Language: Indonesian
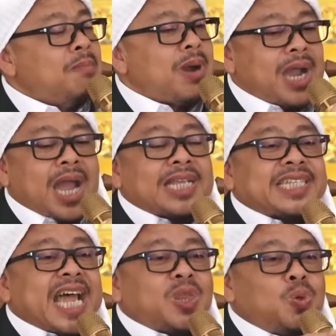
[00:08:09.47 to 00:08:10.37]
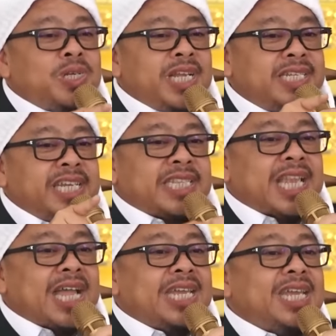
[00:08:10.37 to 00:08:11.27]
maka satu
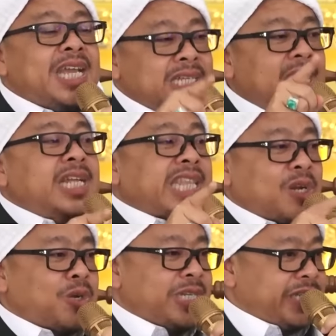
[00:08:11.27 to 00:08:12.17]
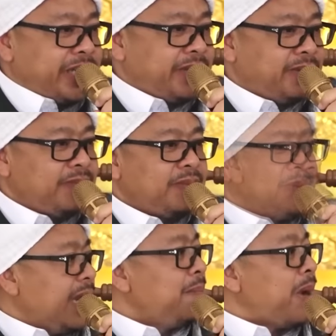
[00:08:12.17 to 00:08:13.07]
digit lagi jadi teroris.
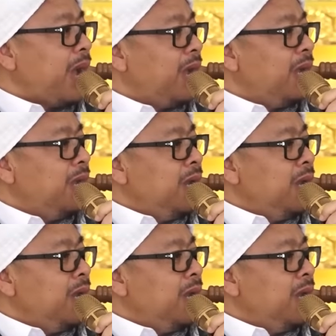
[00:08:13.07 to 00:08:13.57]
Kenapa?